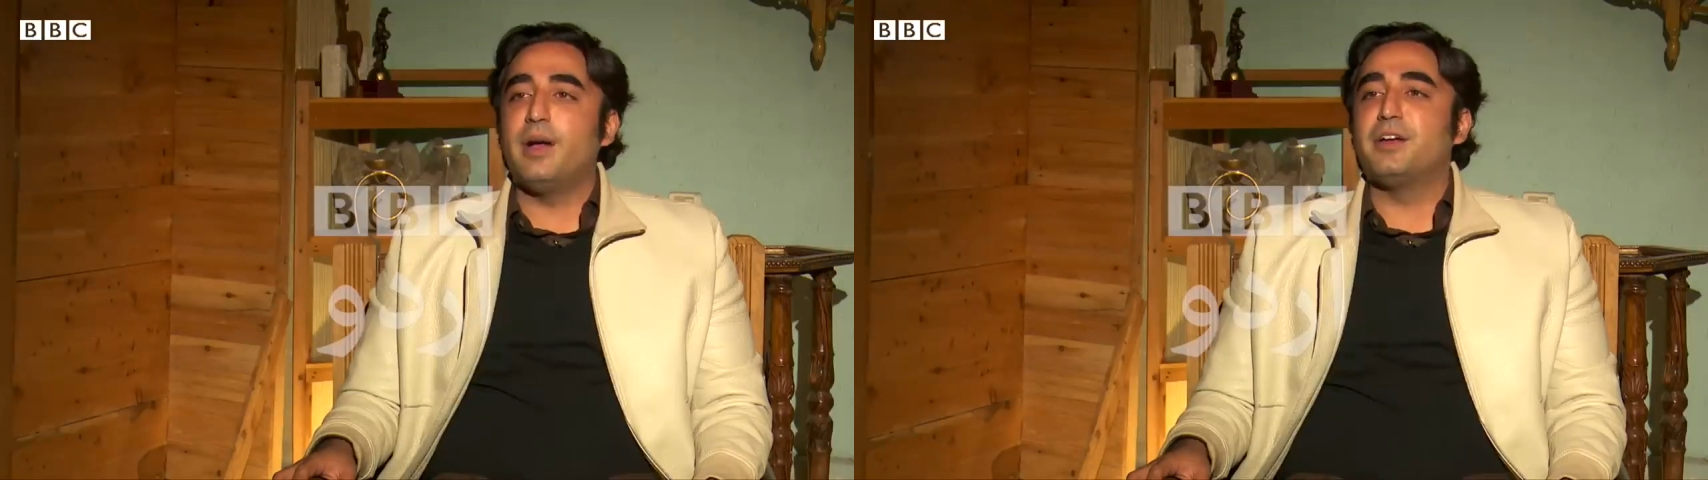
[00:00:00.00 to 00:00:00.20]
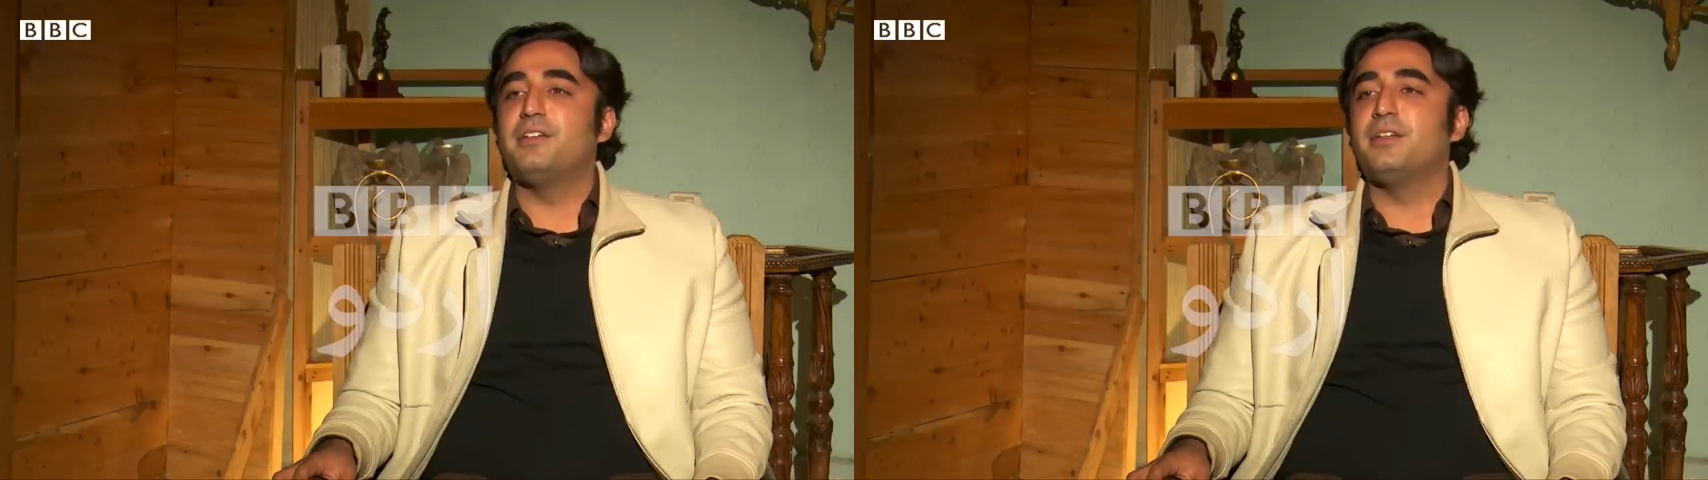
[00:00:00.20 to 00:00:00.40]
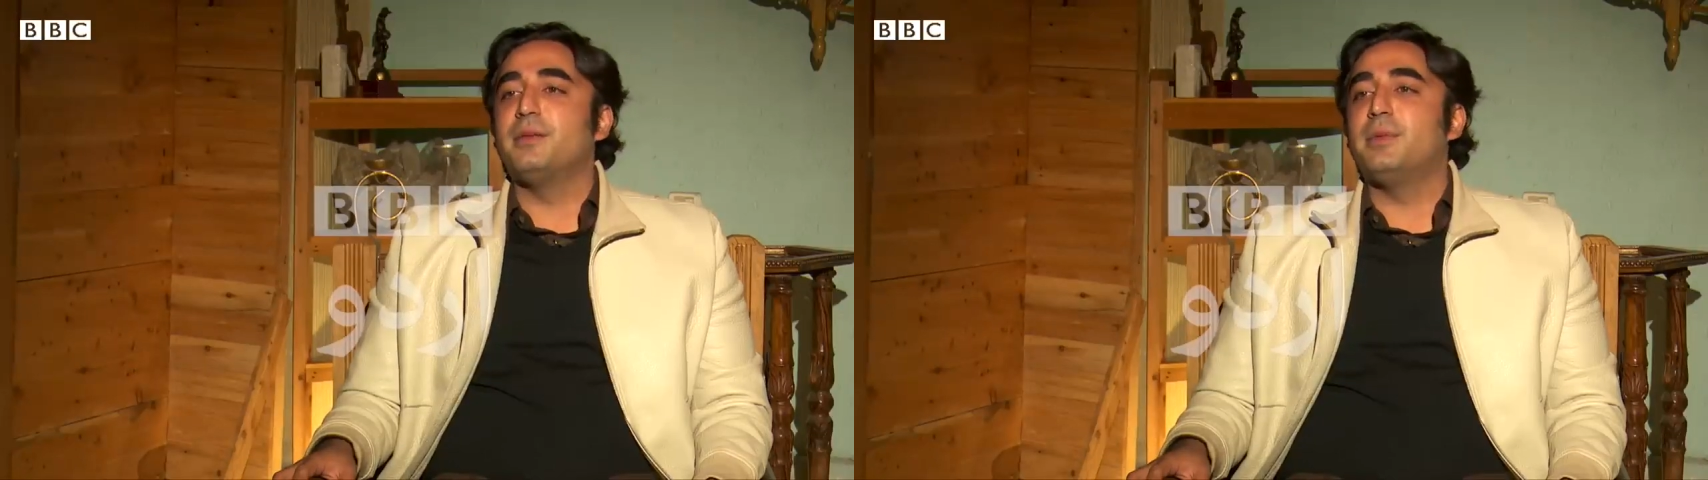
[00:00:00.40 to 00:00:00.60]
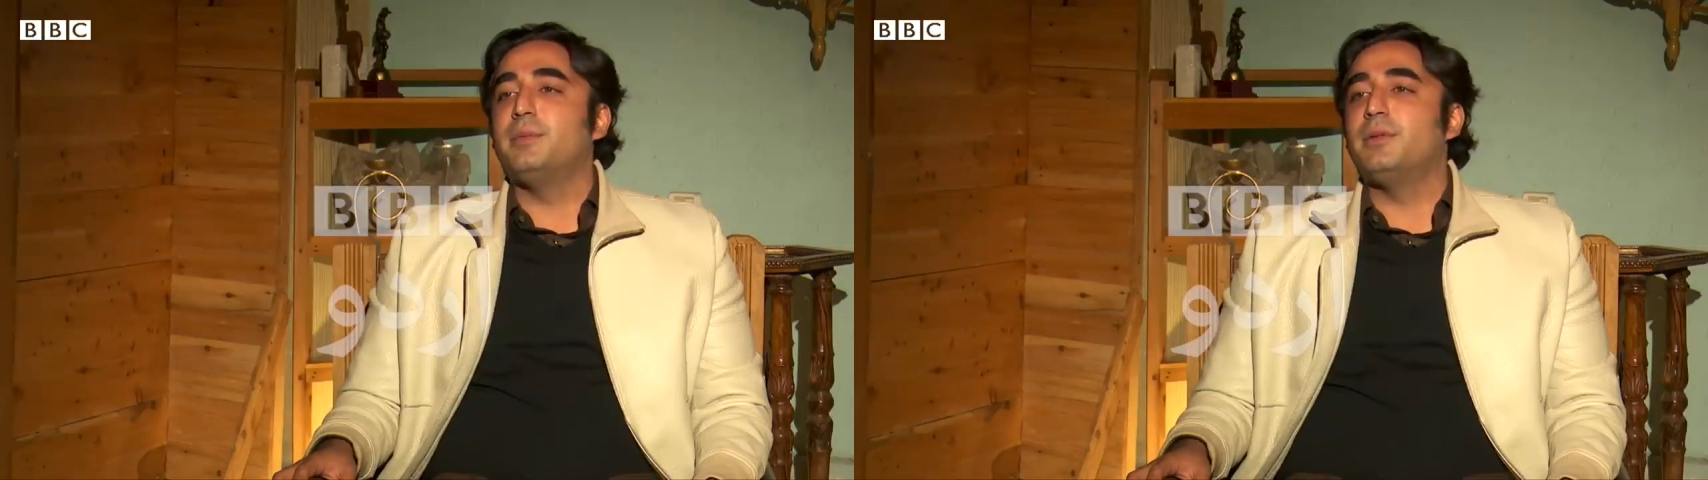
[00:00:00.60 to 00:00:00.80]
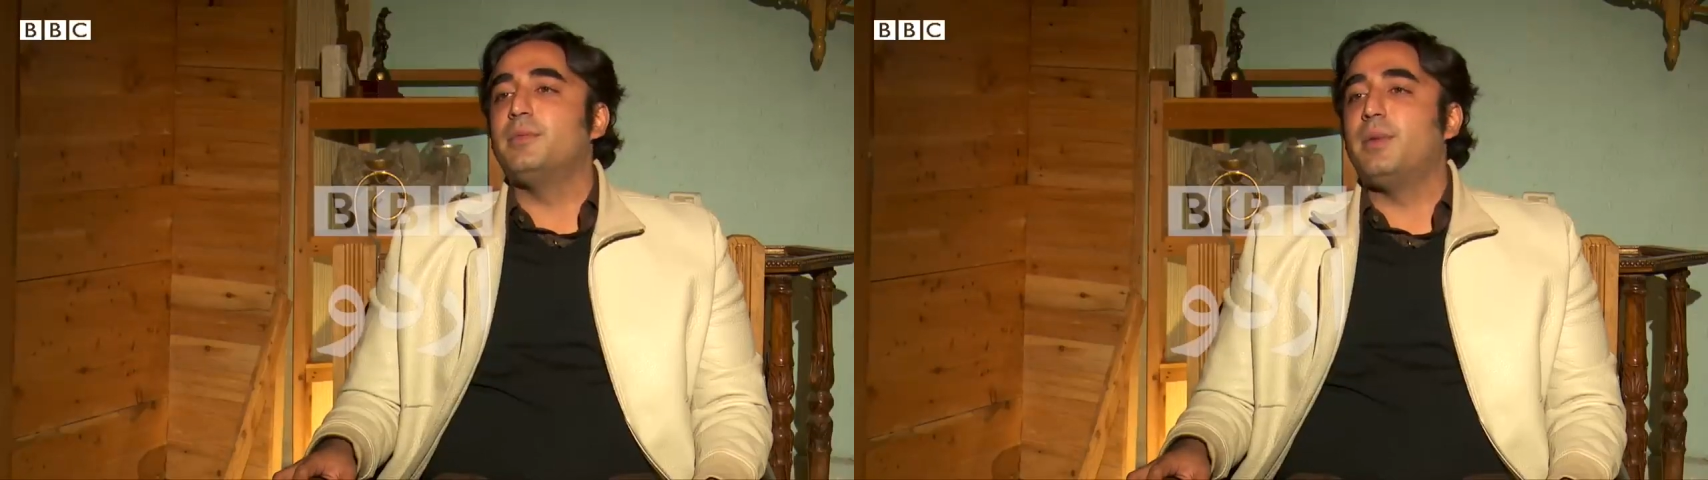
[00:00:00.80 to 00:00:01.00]
पाकिस्तान
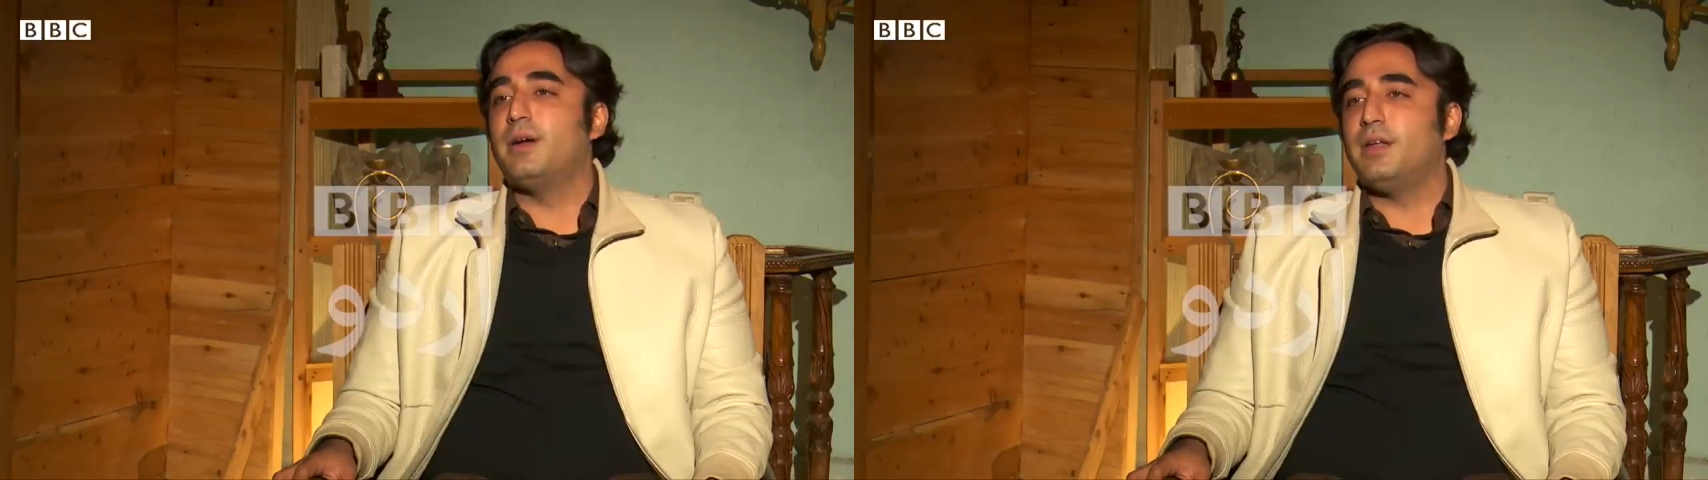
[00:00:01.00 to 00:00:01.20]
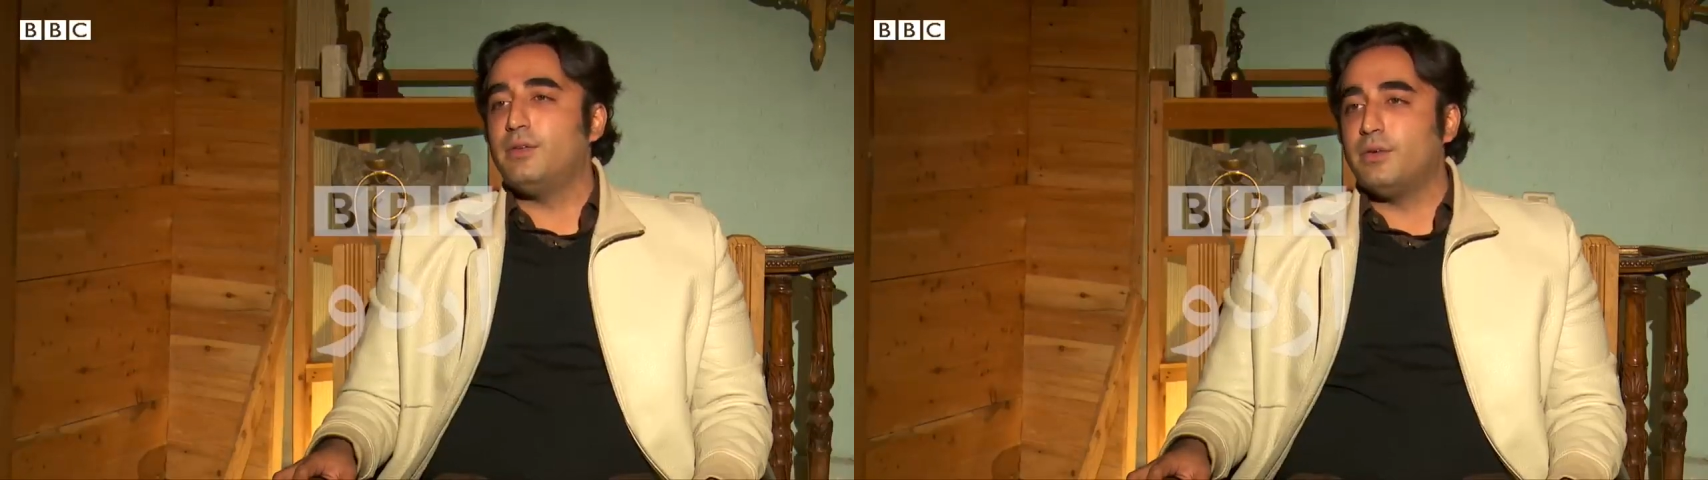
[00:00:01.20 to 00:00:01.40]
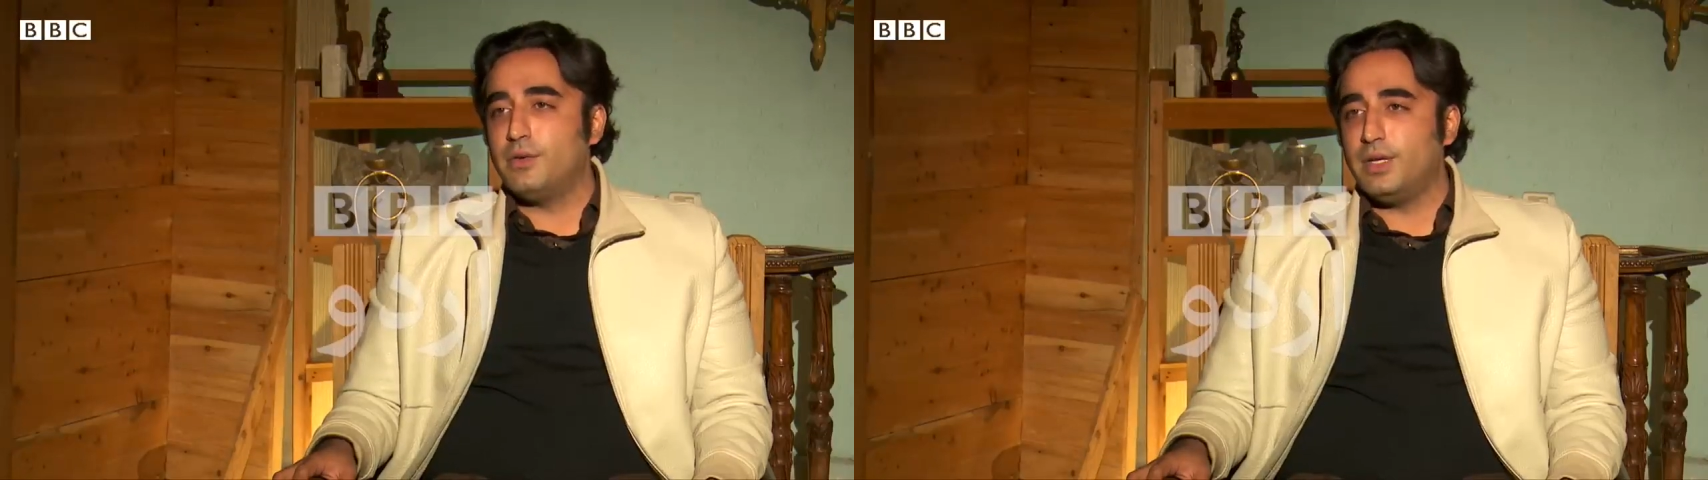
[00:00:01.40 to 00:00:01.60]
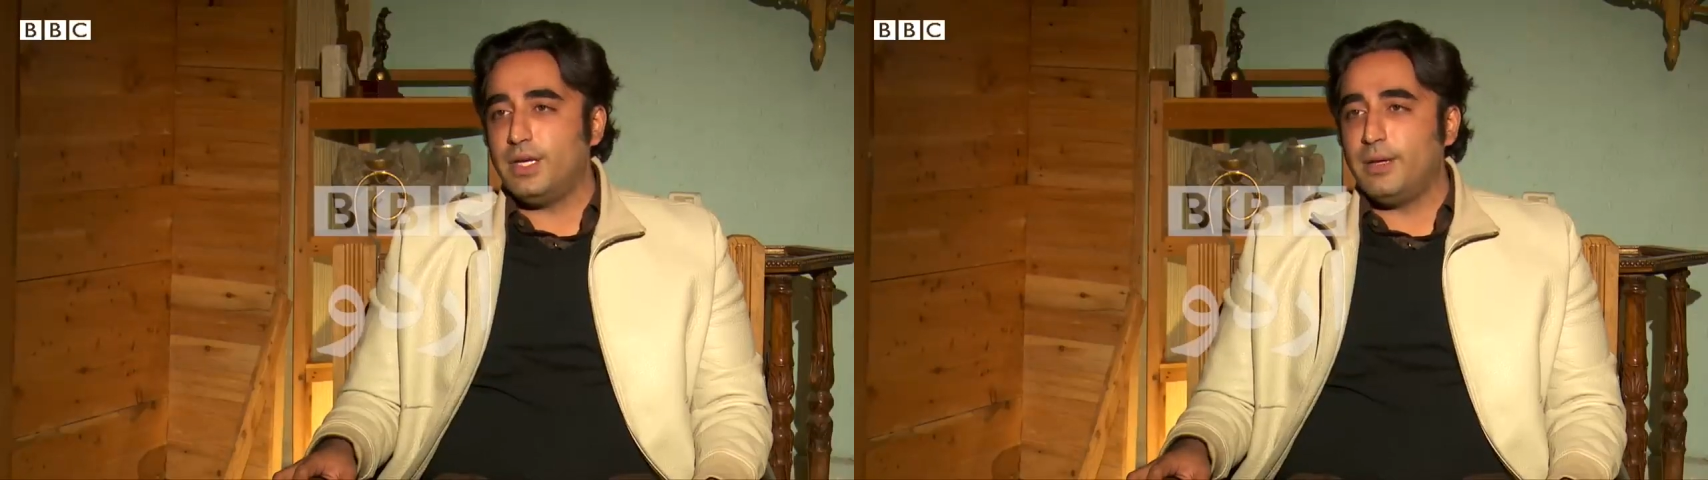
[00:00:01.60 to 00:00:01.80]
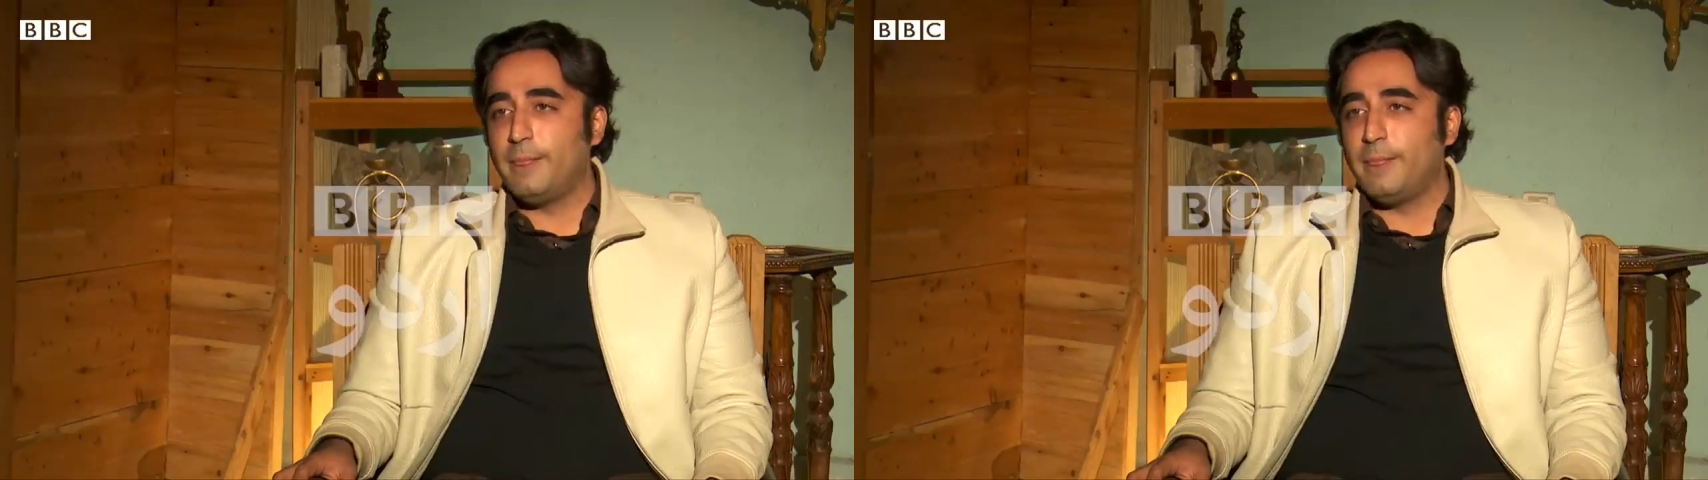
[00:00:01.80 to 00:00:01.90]
पीपल्स पार्टी छोड़े